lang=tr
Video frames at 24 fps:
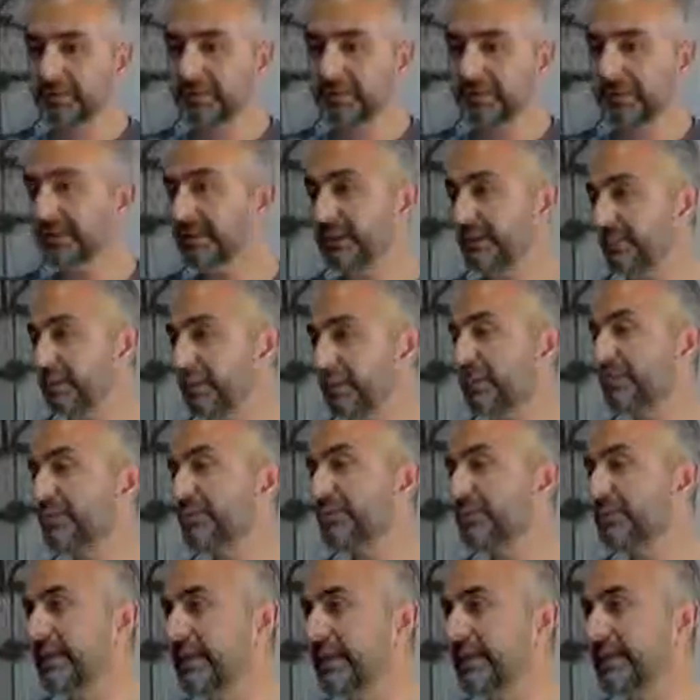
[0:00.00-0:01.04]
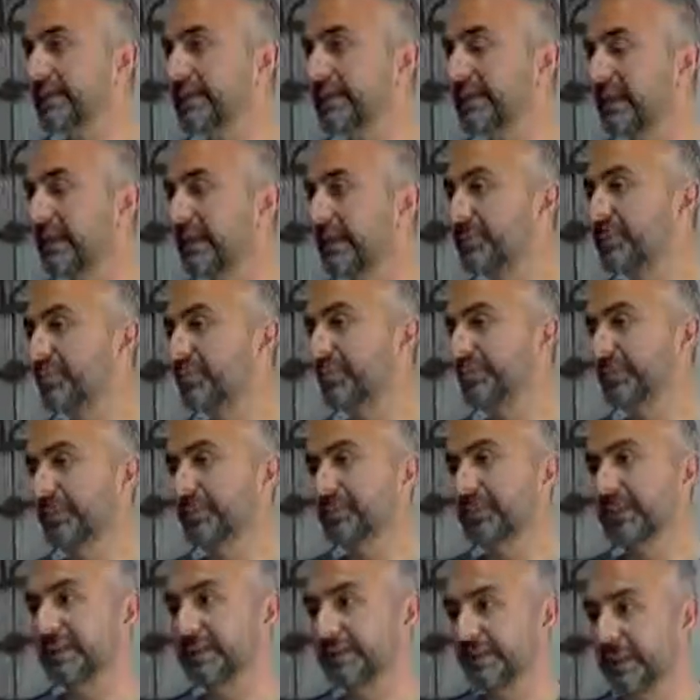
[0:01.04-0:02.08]
kendimiz konusunda da sağlığımız
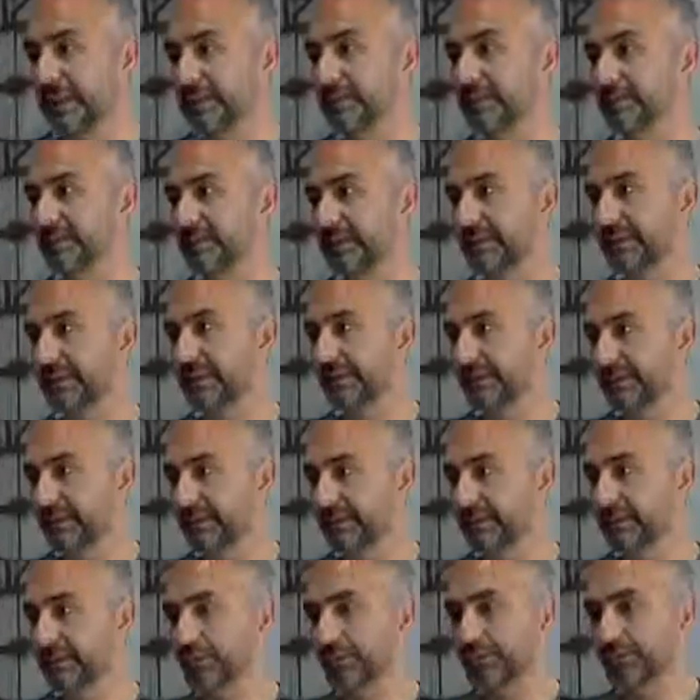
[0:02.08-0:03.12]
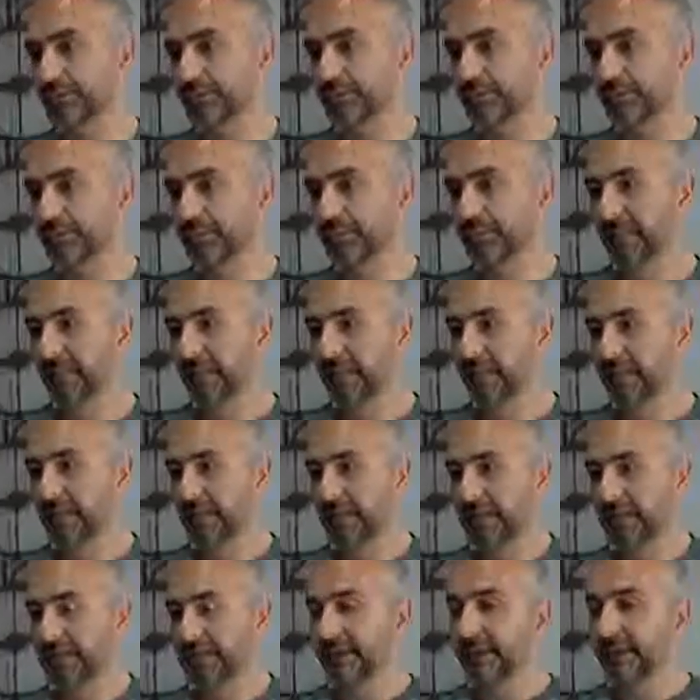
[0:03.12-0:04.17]
konusunda bilinçlenmemiz gerekir diye düşünüyorum.
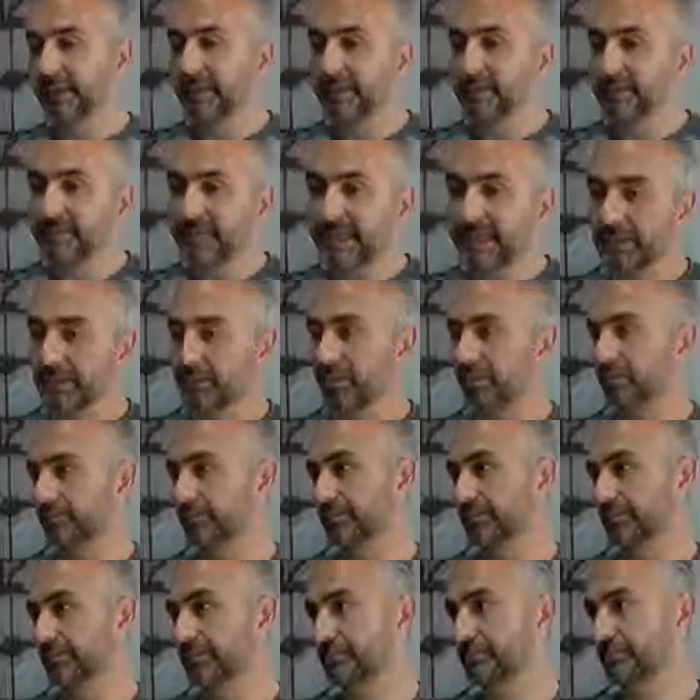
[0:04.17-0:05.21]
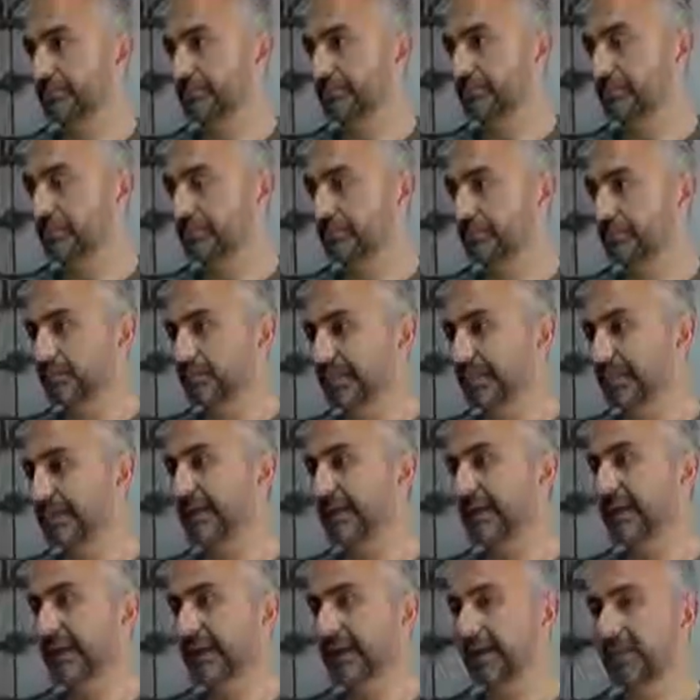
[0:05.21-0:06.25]
Yılda minimum bir
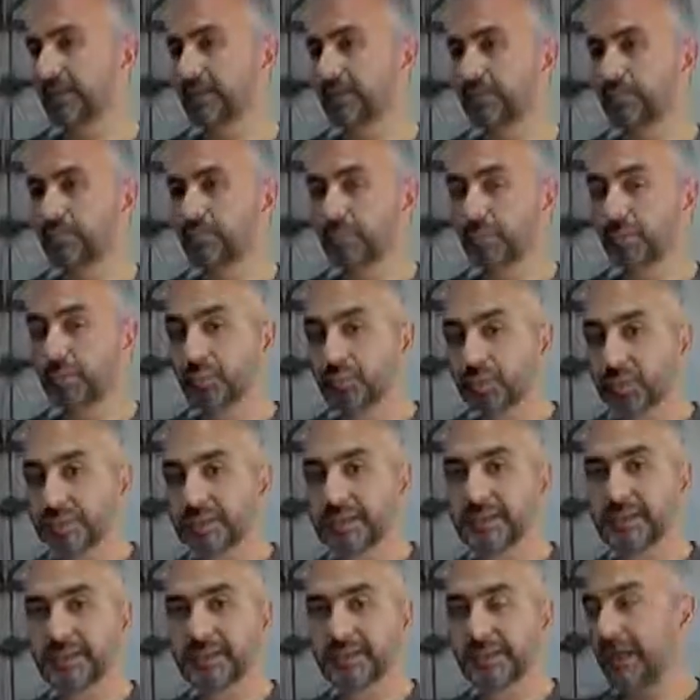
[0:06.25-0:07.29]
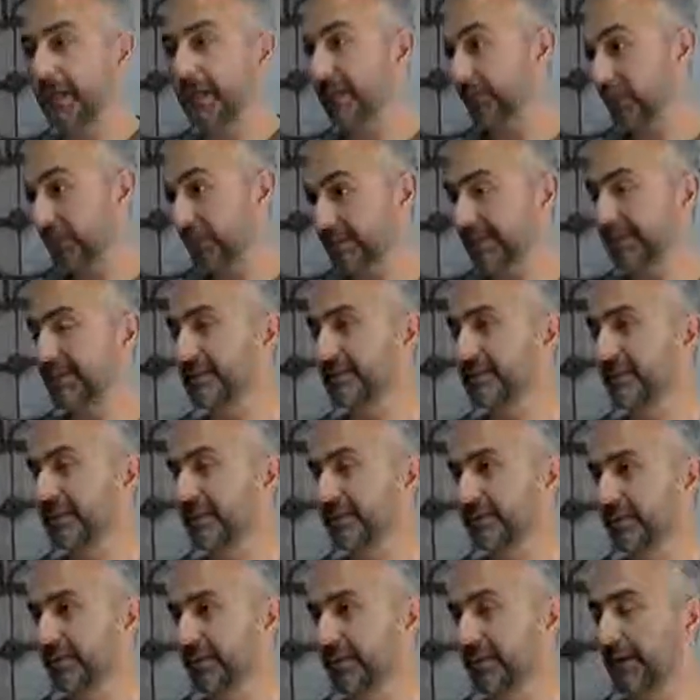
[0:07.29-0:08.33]
kere, mümkünse iki kere efor testi
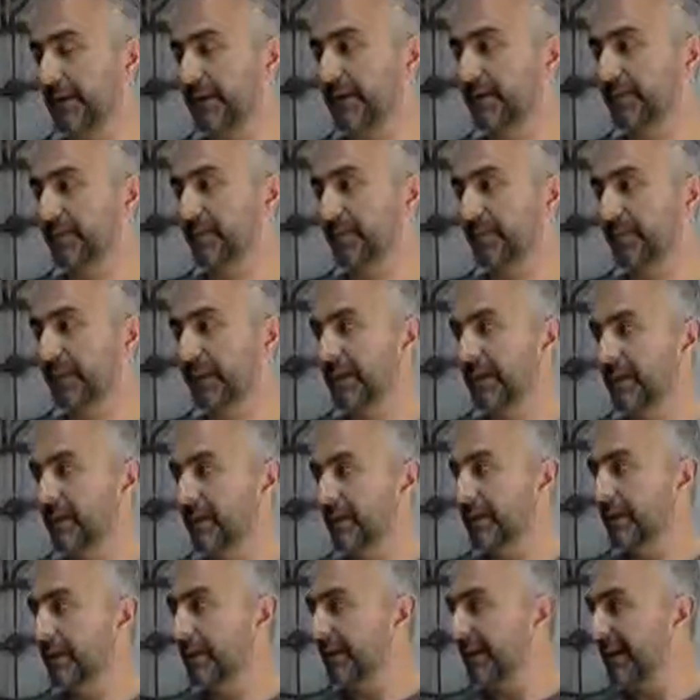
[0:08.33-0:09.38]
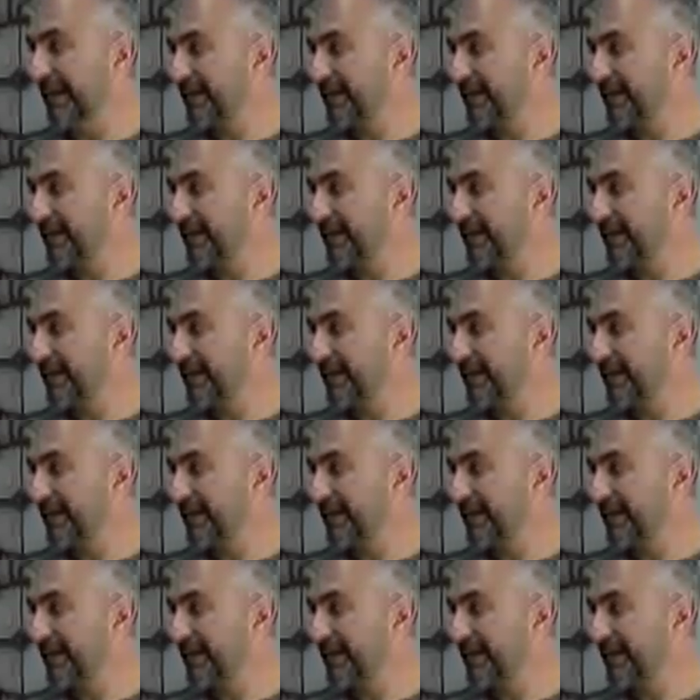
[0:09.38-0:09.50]
yaptırarak e,